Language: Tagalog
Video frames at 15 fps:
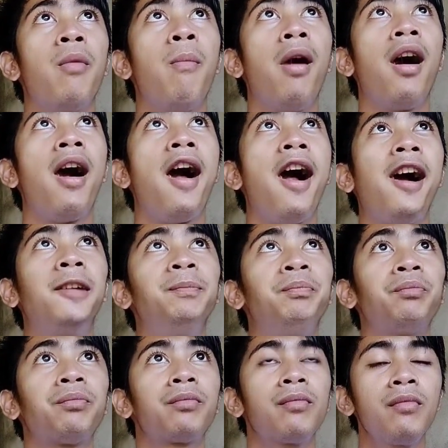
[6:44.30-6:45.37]
Mga
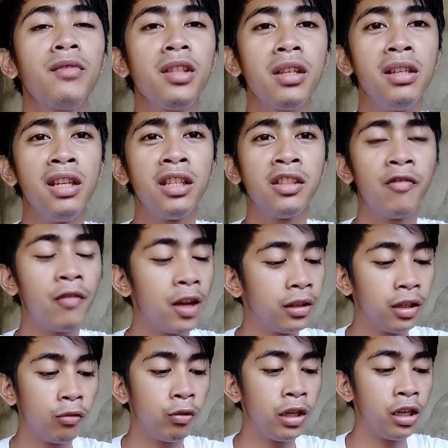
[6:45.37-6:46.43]
leche plan,
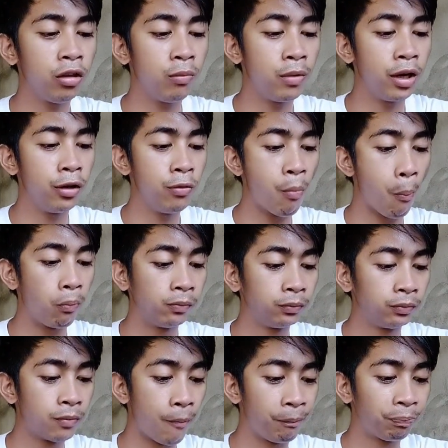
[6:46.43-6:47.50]
hindi ko hilig yung mga yun.
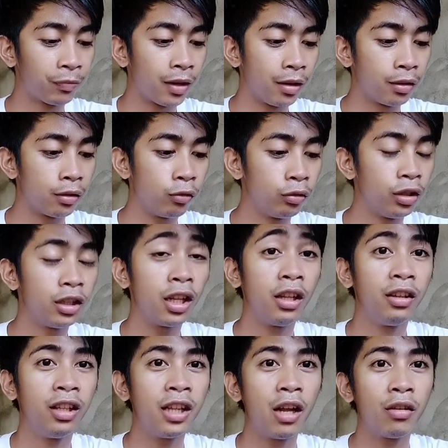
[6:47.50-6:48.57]
So, hindi,
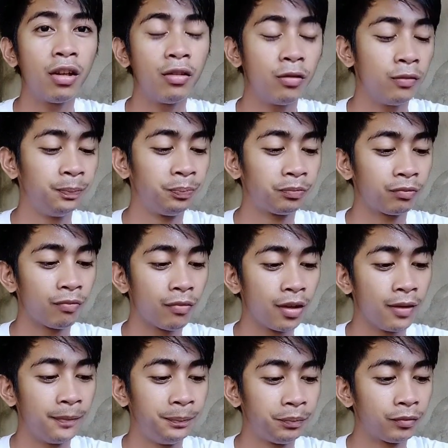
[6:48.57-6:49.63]
hindi tayo, ano,
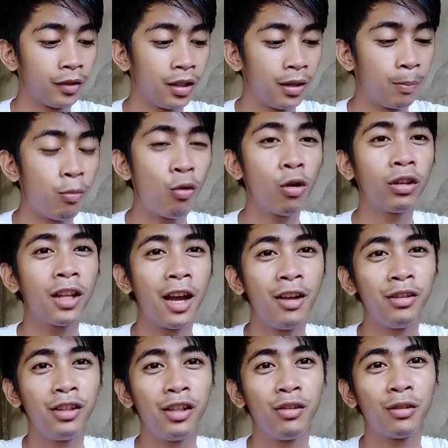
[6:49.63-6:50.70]
poor tayo,
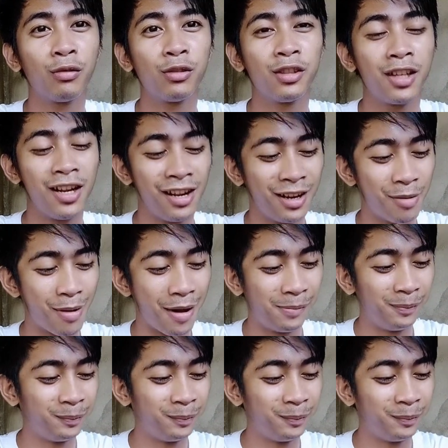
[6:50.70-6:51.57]
hindi tayo social, di ba?